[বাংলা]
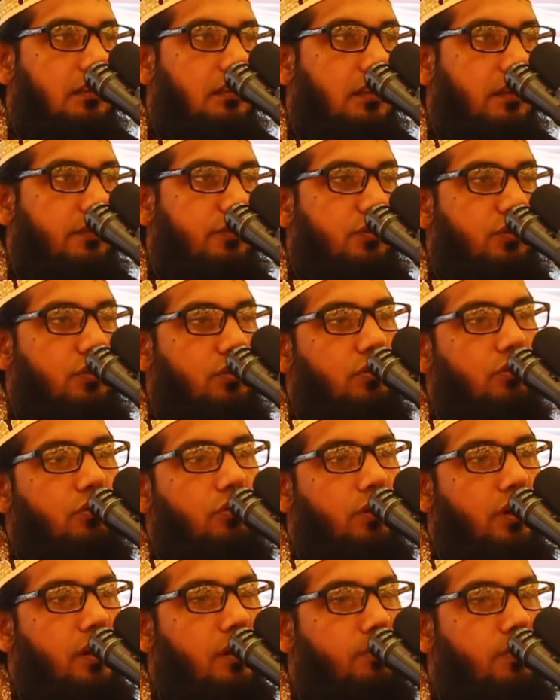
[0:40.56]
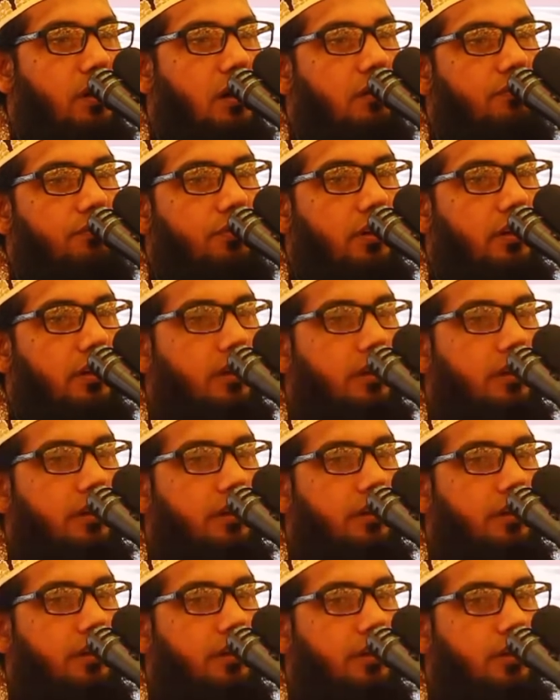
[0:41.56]
তাফসুল কোরআন মাহফিলের
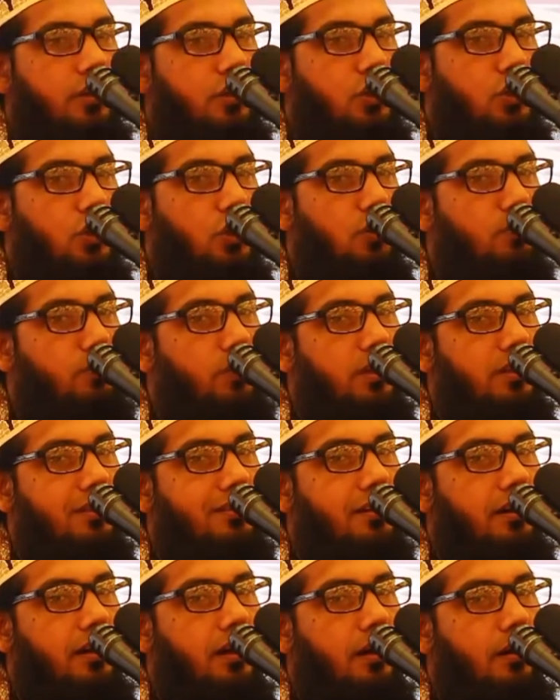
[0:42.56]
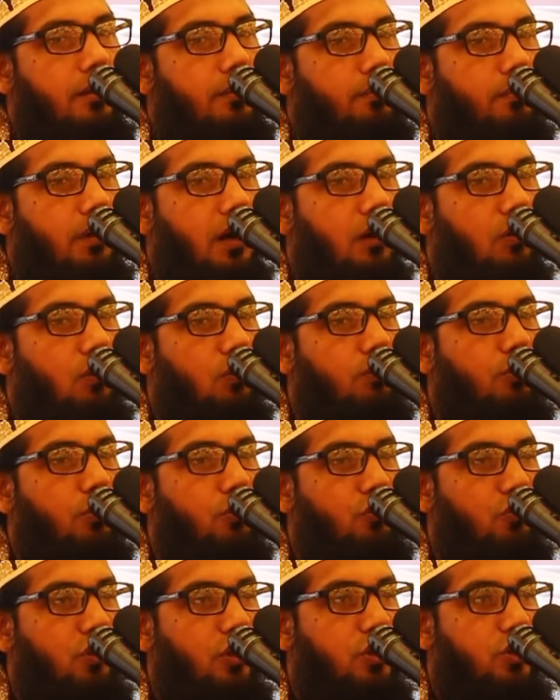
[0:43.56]
সম্মানিতা মা ও
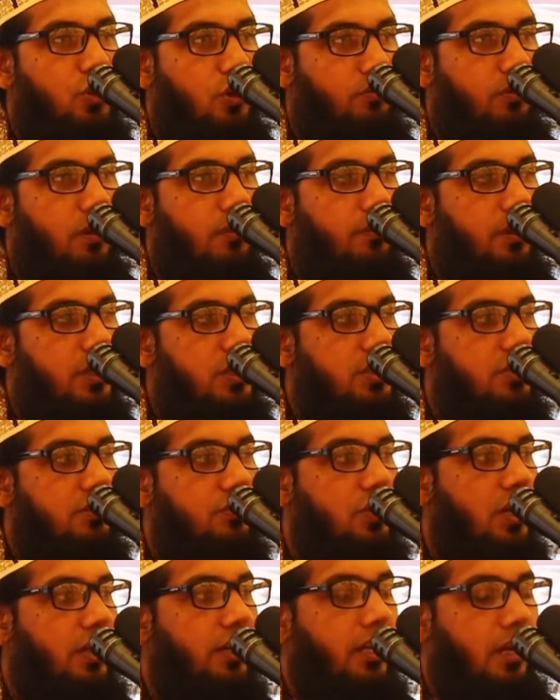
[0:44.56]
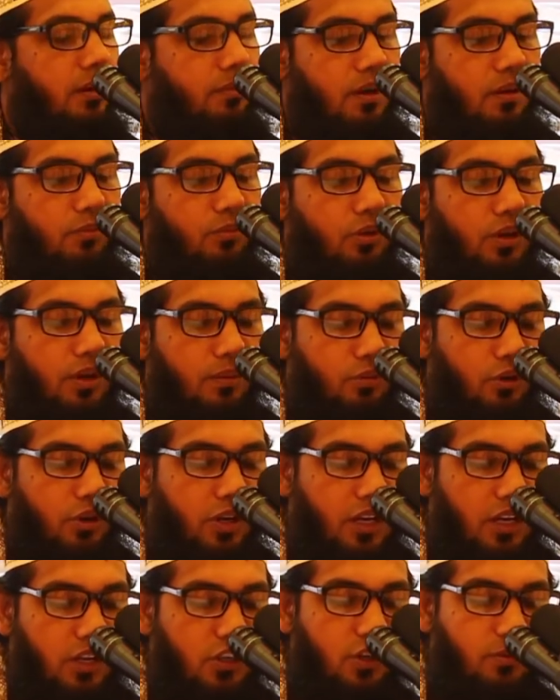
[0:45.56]
বোনদের সমাবেশ যাকে আমরা বলি
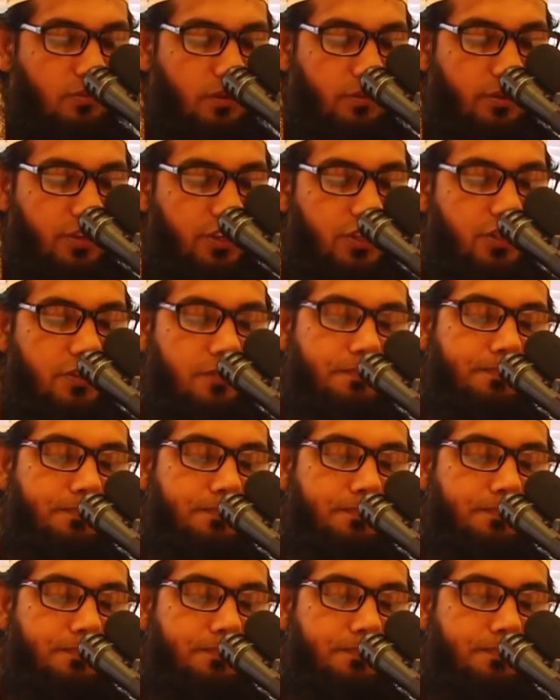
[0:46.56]
মহিলা সমাবেশ